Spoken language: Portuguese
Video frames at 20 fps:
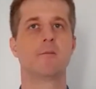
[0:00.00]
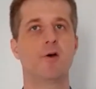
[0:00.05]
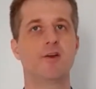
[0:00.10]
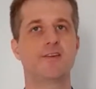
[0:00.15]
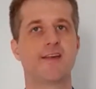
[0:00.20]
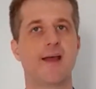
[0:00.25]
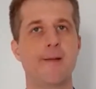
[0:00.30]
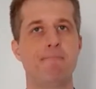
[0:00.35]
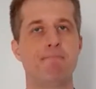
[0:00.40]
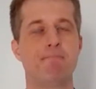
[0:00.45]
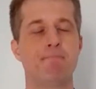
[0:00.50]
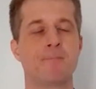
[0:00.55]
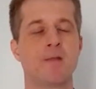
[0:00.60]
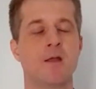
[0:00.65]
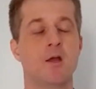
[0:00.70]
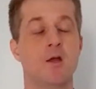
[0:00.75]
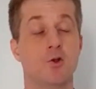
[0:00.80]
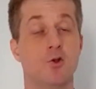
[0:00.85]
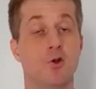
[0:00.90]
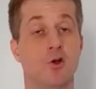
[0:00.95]
Pois é,
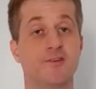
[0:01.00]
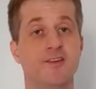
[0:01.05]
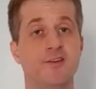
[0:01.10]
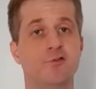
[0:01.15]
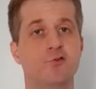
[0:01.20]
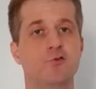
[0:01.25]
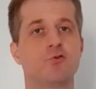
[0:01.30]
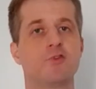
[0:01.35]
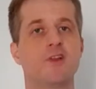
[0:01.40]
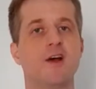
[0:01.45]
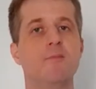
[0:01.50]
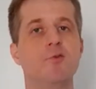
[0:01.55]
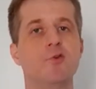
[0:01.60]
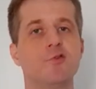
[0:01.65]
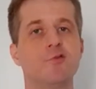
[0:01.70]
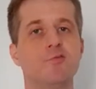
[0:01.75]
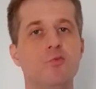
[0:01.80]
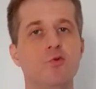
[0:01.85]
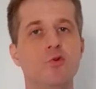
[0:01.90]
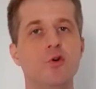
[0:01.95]
nós
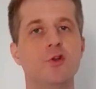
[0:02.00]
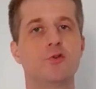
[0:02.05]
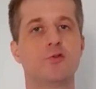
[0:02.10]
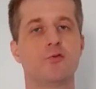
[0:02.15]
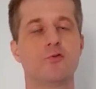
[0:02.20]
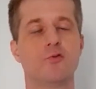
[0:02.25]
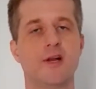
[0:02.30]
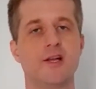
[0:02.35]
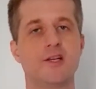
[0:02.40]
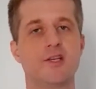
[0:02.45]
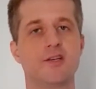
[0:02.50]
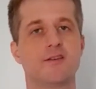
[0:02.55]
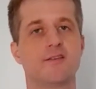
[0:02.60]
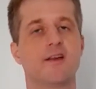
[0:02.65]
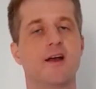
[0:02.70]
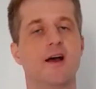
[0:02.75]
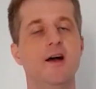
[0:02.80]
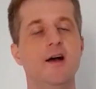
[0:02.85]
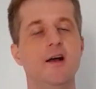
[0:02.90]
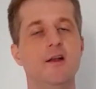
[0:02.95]
estudamos muito durante
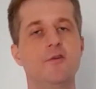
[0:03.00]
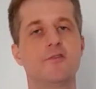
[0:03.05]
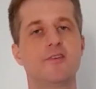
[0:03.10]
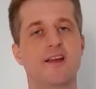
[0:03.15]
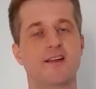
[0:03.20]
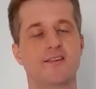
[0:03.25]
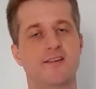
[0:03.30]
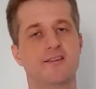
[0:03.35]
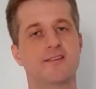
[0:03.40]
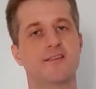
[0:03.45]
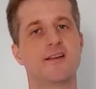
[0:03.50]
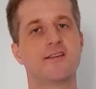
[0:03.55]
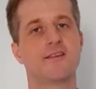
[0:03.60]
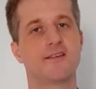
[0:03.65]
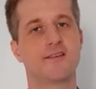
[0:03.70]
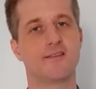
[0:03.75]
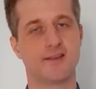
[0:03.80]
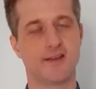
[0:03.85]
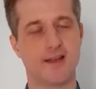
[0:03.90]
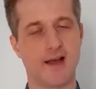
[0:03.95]
anos essas
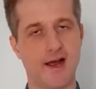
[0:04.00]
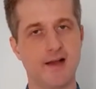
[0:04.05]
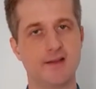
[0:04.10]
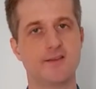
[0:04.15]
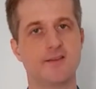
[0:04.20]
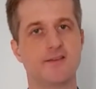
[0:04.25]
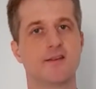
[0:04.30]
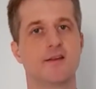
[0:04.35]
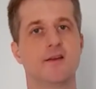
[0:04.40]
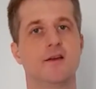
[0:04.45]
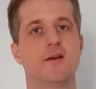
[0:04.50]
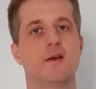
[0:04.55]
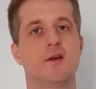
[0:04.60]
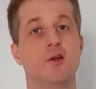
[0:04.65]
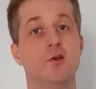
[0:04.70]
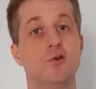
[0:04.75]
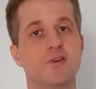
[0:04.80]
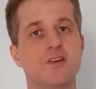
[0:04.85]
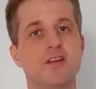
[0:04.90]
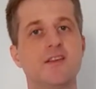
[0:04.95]
necessidades
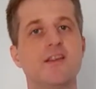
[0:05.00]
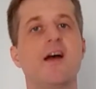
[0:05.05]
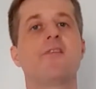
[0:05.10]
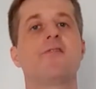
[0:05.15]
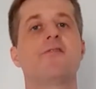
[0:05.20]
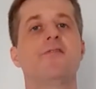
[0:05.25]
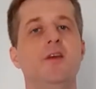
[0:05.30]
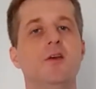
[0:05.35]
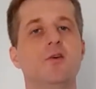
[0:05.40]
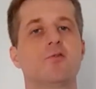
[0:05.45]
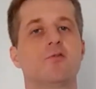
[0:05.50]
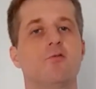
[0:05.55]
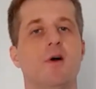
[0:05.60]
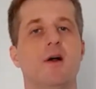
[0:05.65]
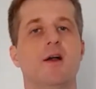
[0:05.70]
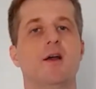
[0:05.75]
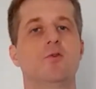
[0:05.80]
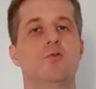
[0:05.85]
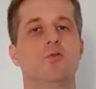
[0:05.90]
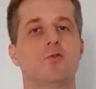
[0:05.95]
e os desafios do
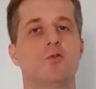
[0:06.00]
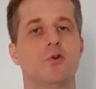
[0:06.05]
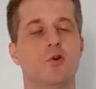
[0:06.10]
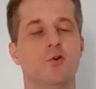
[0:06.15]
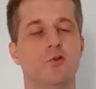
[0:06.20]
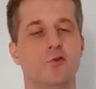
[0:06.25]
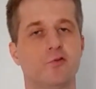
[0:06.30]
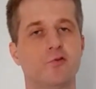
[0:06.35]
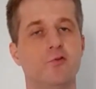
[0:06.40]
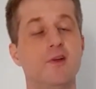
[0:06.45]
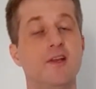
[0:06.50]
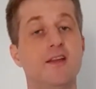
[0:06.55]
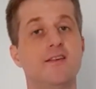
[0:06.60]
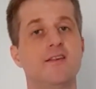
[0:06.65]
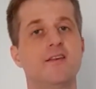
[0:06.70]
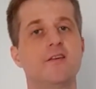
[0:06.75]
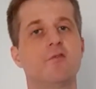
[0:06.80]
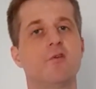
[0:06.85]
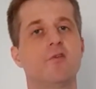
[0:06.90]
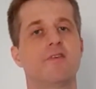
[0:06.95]
agricultor do Sul e
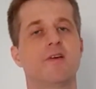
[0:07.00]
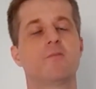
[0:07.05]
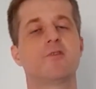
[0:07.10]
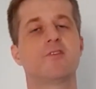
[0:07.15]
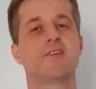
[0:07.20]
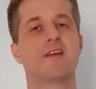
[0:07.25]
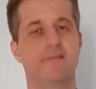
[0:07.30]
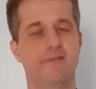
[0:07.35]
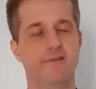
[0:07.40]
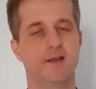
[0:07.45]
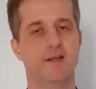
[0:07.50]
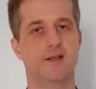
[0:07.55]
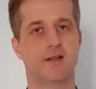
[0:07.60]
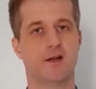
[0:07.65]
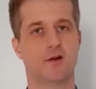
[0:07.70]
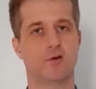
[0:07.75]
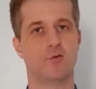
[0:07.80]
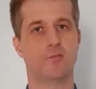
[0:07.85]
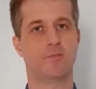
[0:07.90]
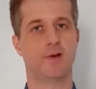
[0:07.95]
desenvolvemos a
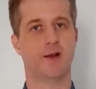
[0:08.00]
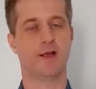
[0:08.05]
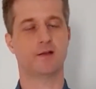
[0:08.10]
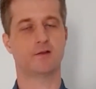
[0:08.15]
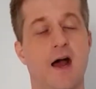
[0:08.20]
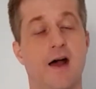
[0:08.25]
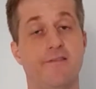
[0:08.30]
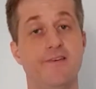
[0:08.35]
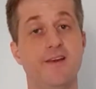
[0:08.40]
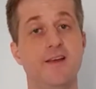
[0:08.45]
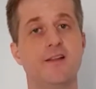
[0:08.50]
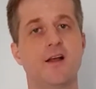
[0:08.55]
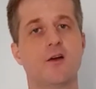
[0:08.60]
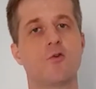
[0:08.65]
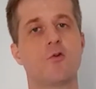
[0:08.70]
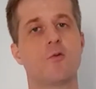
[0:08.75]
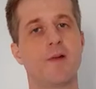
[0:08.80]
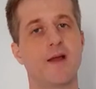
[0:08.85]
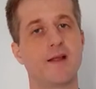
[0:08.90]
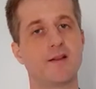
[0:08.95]
Victa Completa. A Victa
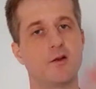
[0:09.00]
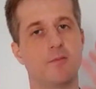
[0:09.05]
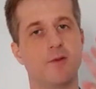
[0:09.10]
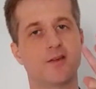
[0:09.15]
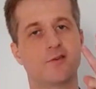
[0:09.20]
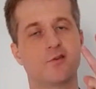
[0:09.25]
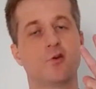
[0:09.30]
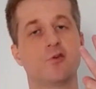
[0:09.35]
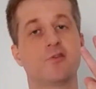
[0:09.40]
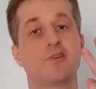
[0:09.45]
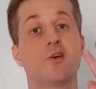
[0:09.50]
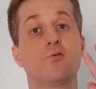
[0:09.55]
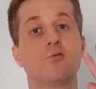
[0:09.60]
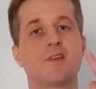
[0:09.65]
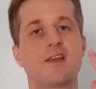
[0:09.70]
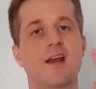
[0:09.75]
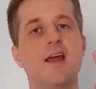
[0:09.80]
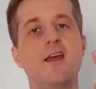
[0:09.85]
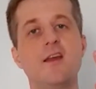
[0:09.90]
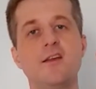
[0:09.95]
Completa é uma solução
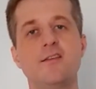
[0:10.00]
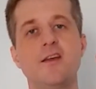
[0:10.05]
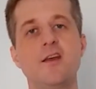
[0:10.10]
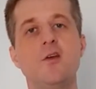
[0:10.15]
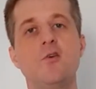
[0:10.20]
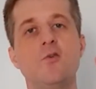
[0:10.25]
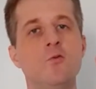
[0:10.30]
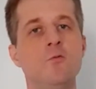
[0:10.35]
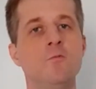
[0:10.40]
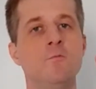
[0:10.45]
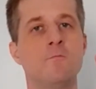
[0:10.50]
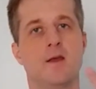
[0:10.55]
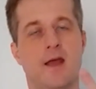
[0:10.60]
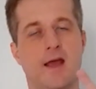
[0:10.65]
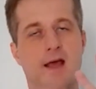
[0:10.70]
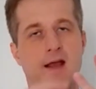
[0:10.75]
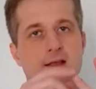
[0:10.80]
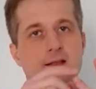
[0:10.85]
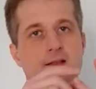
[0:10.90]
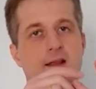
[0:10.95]
3 em 1.
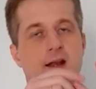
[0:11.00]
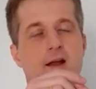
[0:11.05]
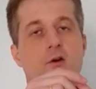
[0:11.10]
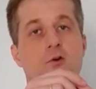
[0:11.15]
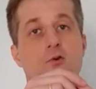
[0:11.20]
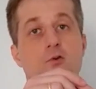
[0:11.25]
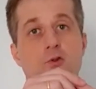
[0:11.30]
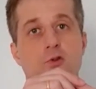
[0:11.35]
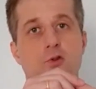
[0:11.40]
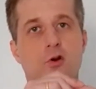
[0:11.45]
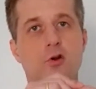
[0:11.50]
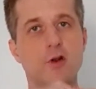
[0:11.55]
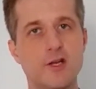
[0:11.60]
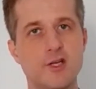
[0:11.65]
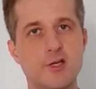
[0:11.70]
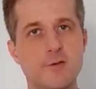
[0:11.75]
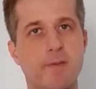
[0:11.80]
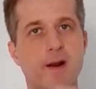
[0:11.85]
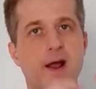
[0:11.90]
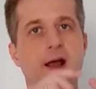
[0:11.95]
Ela entrega controle
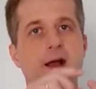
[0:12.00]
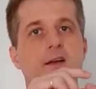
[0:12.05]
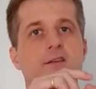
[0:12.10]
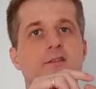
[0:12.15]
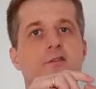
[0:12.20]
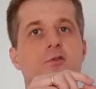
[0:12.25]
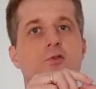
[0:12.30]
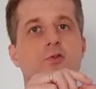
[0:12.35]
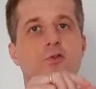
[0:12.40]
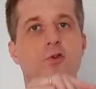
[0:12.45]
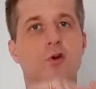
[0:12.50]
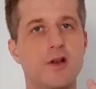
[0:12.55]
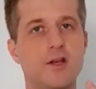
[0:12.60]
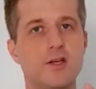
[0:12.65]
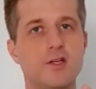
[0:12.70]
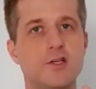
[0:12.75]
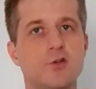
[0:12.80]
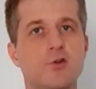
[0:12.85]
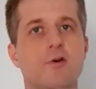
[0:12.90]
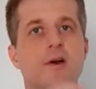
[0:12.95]
de pragas,
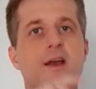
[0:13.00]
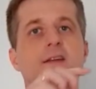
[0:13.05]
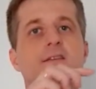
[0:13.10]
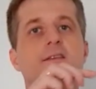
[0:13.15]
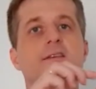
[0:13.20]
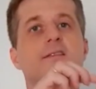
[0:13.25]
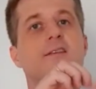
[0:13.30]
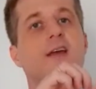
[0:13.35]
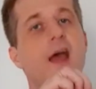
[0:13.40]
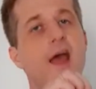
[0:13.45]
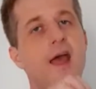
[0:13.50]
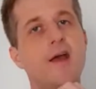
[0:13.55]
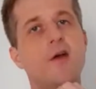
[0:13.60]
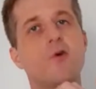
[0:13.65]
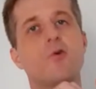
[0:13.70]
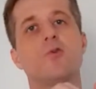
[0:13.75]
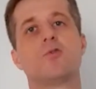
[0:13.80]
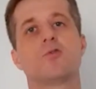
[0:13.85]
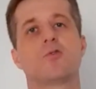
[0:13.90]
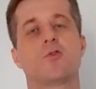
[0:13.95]
controle de doenças e
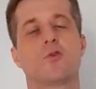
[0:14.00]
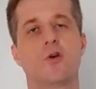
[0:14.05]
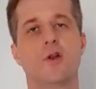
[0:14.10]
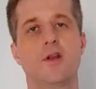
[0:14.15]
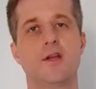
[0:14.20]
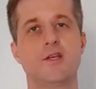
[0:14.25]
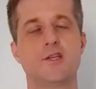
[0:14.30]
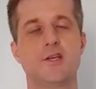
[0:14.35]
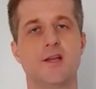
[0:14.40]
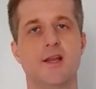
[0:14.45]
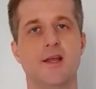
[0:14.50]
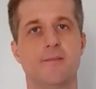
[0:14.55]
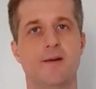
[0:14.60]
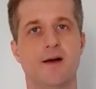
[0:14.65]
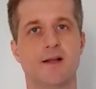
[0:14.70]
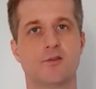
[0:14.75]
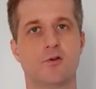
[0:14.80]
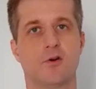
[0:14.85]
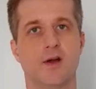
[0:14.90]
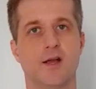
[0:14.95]
controle de
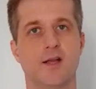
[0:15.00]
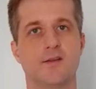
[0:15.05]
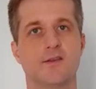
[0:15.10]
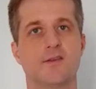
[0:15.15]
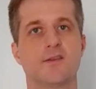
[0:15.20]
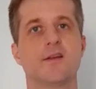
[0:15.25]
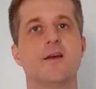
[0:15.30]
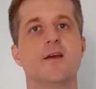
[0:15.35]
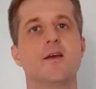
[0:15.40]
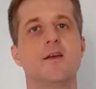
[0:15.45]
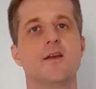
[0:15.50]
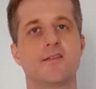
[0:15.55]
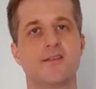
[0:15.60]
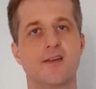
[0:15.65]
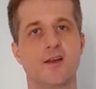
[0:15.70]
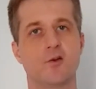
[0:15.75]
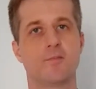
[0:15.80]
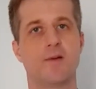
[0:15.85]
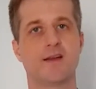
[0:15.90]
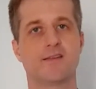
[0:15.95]
nematóides,
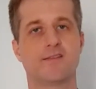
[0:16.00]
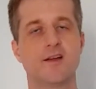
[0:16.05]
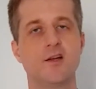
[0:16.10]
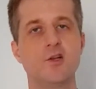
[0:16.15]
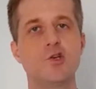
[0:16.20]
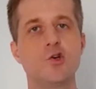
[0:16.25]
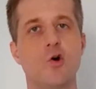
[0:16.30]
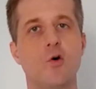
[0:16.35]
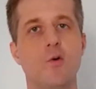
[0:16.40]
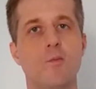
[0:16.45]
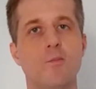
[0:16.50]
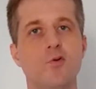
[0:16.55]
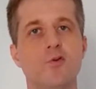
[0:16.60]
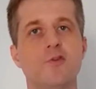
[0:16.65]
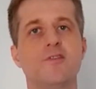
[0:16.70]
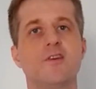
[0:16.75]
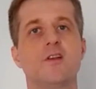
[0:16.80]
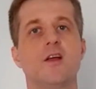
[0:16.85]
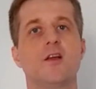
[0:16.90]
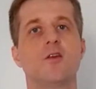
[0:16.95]
sendo bastante
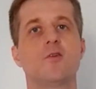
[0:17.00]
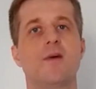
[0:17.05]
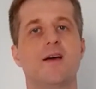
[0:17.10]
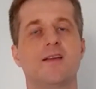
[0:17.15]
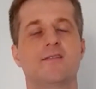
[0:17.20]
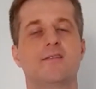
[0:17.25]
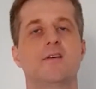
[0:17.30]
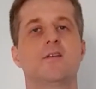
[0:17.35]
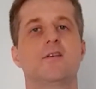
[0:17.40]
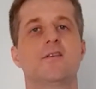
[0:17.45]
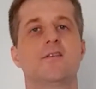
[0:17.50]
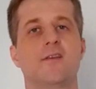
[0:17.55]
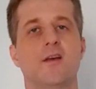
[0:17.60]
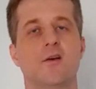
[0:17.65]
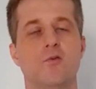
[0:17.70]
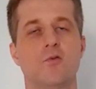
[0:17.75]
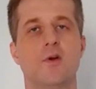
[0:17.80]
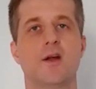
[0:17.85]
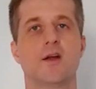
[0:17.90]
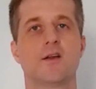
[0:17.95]
robusto e dando bastante
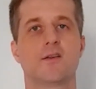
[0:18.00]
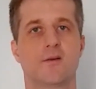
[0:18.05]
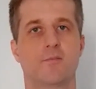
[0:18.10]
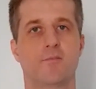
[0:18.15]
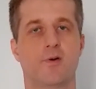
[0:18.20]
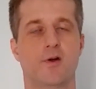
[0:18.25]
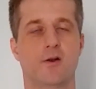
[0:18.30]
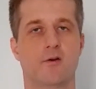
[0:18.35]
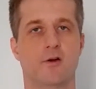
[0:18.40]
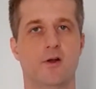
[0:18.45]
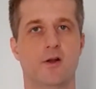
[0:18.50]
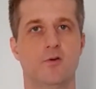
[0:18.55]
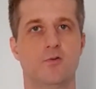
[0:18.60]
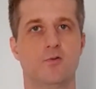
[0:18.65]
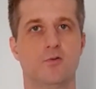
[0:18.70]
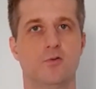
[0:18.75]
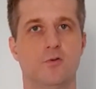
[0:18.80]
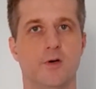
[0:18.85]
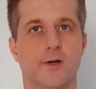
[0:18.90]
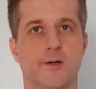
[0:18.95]
segurança para o
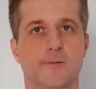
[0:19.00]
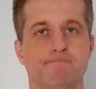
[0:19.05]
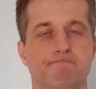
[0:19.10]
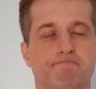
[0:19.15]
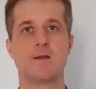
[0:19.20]
agricultor.